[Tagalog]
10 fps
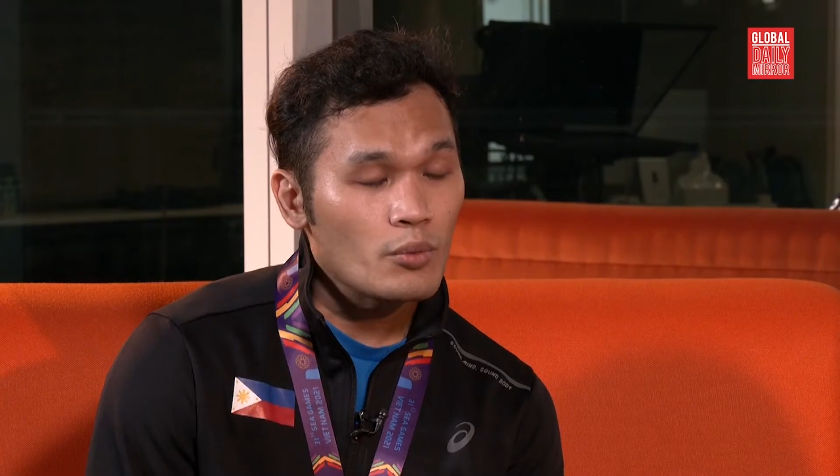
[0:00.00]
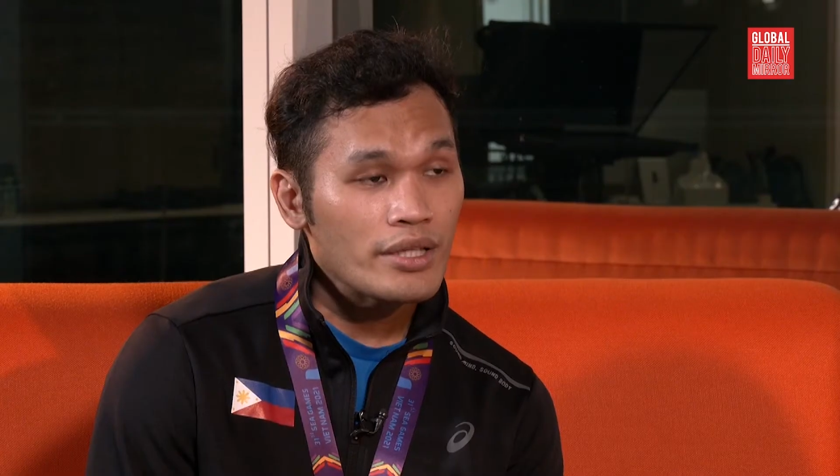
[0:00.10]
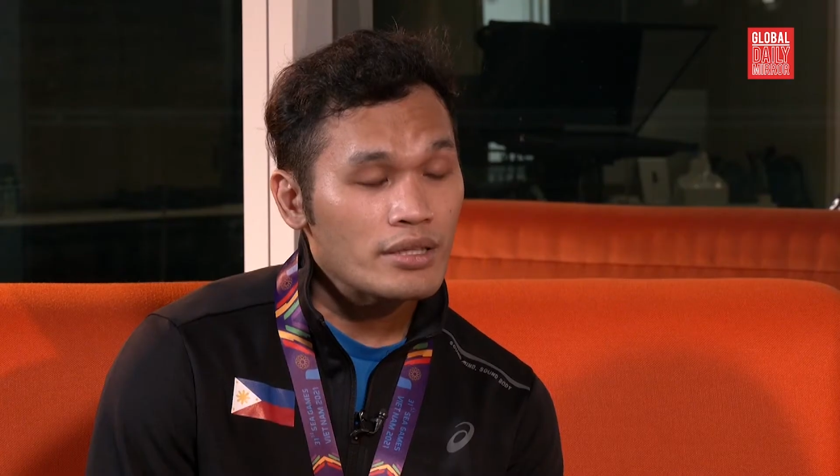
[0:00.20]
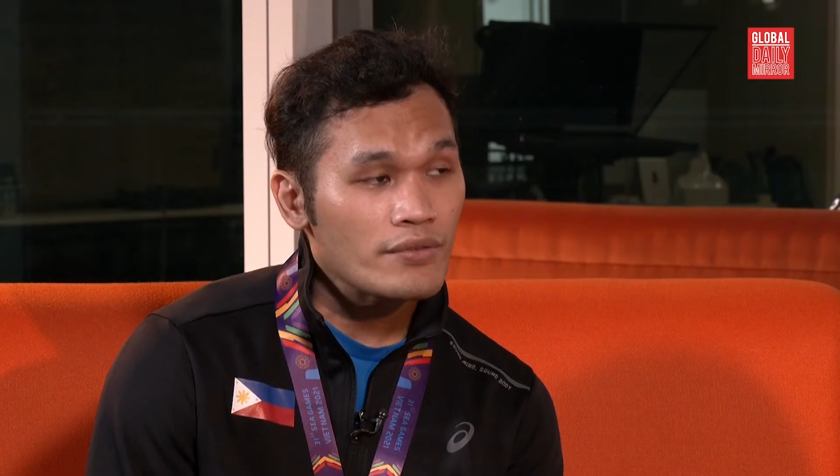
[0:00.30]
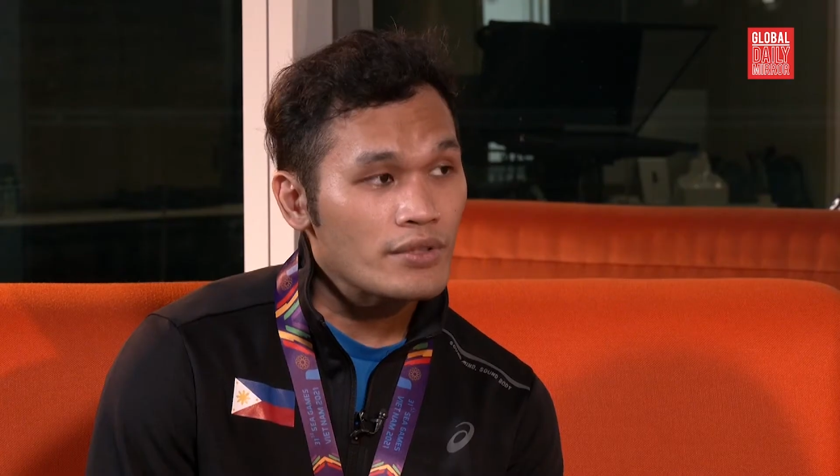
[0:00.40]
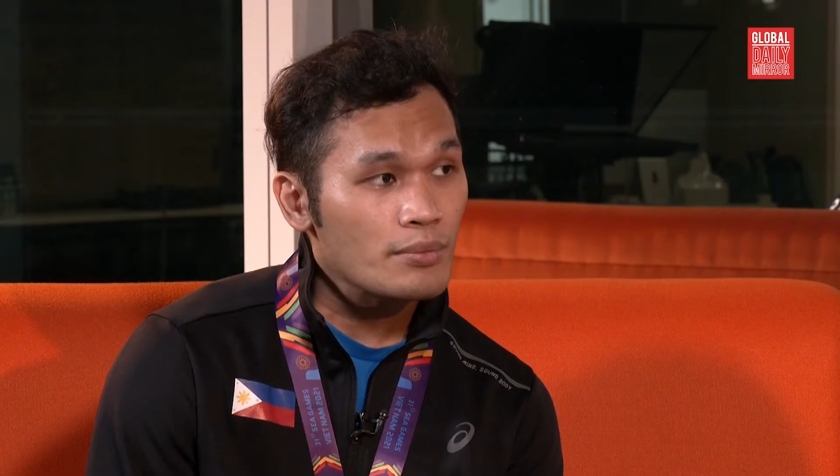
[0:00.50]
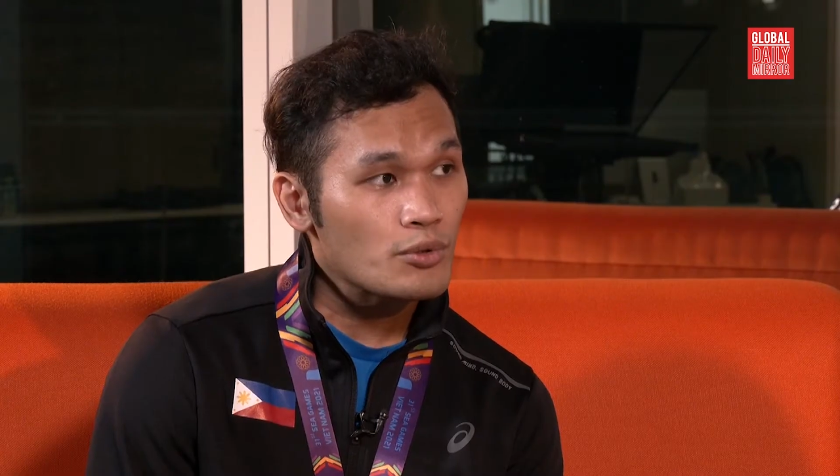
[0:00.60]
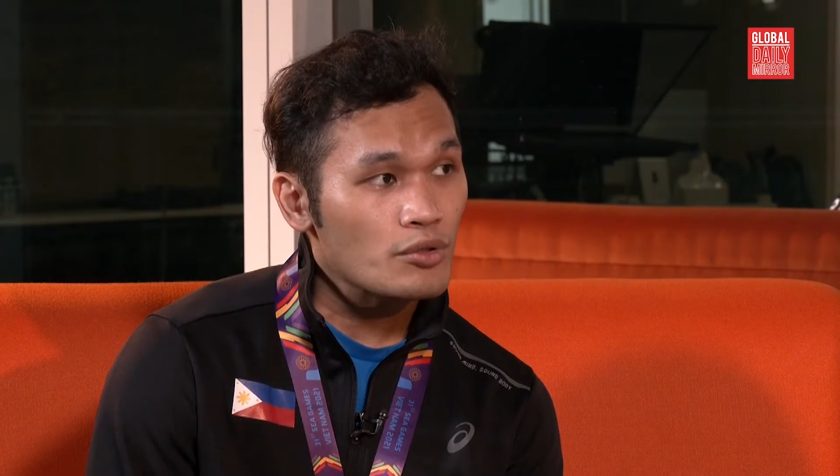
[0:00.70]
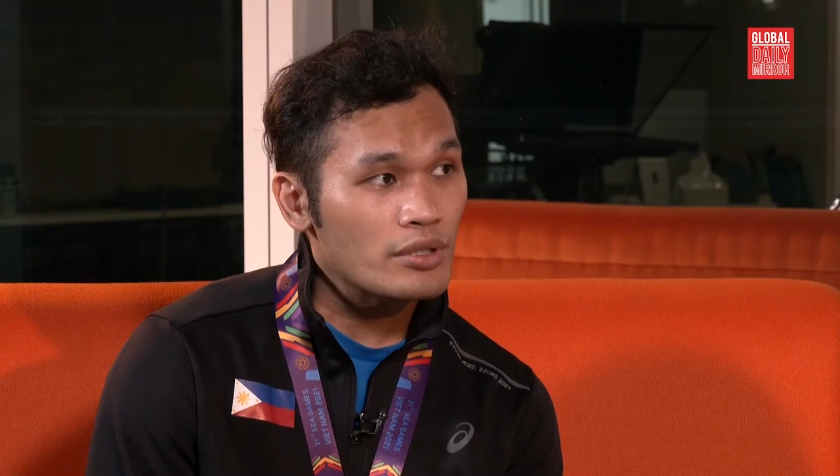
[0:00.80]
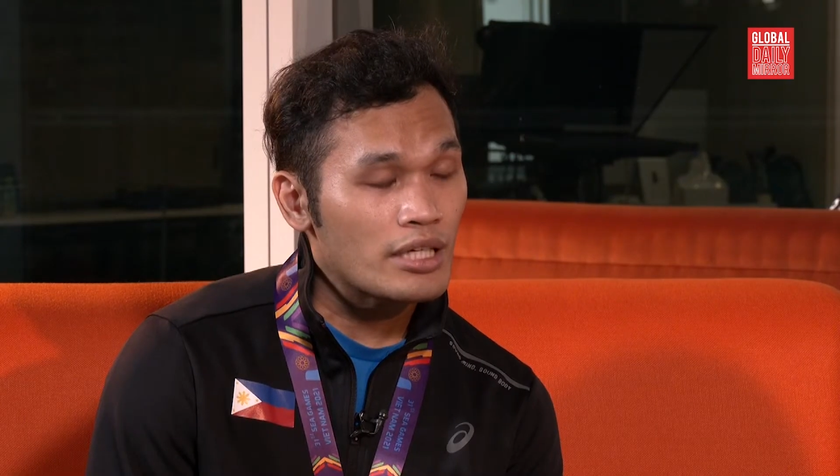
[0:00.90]
weightlifting
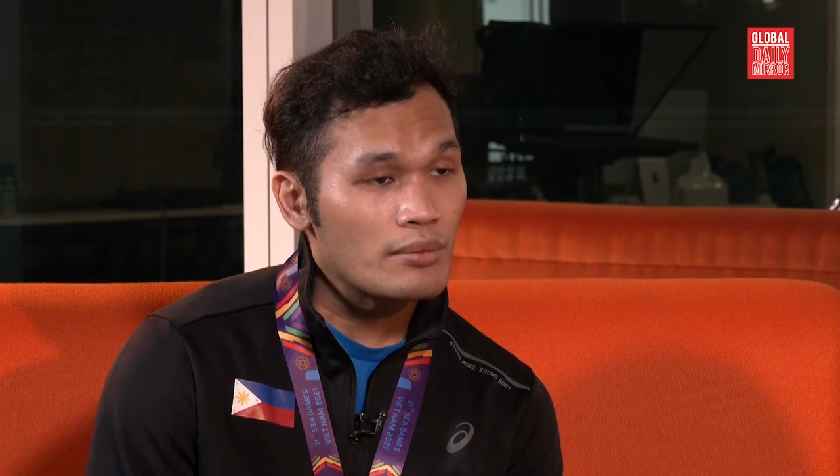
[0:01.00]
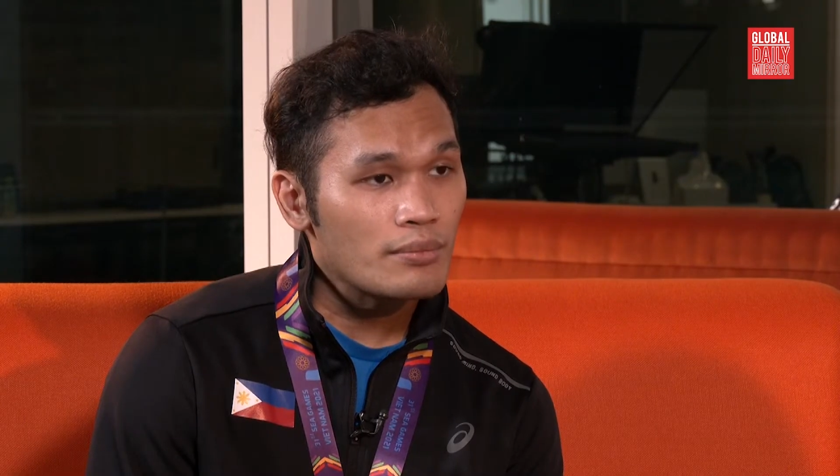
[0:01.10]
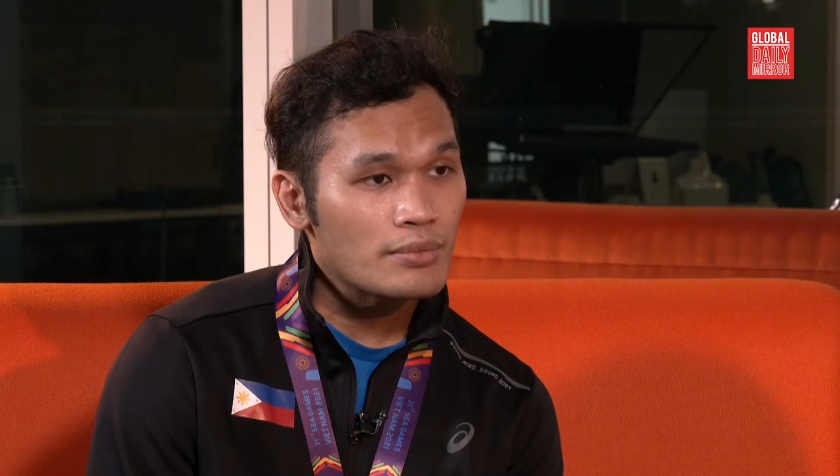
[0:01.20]
program.